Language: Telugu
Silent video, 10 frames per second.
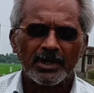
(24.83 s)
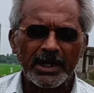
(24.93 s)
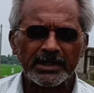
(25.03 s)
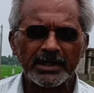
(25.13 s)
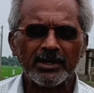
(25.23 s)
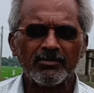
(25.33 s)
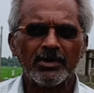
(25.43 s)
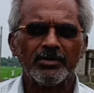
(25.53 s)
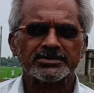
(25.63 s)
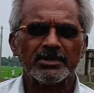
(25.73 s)
కలెక్టర్ గారు
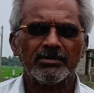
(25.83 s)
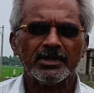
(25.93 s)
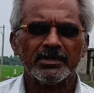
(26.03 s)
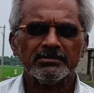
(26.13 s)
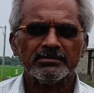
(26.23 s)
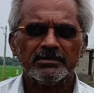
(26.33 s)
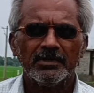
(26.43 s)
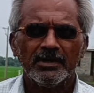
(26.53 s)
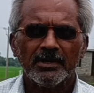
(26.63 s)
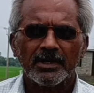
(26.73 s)
కూడా వస్తూ ఉన్నారు
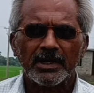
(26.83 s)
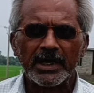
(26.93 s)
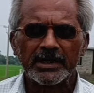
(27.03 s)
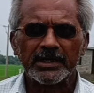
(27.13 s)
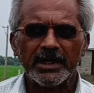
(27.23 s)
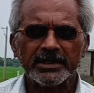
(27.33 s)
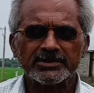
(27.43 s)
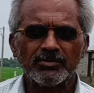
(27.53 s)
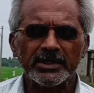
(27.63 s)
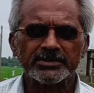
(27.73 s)
కలెక్టర్
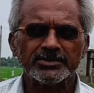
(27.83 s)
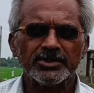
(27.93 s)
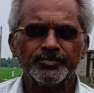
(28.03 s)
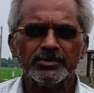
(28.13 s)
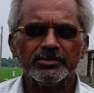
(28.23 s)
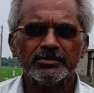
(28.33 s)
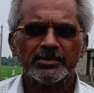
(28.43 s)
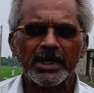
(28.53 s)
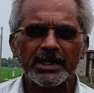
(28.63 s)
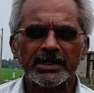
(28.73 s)
గారికి స్వాగతం చెబుతూ
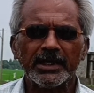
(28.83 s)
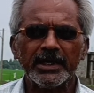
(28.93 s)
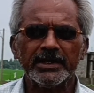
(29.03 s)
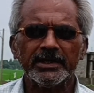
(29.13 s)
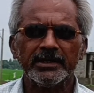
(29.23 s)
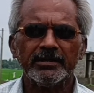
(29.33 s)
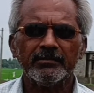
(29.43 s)
కలెక్టర్ గారిని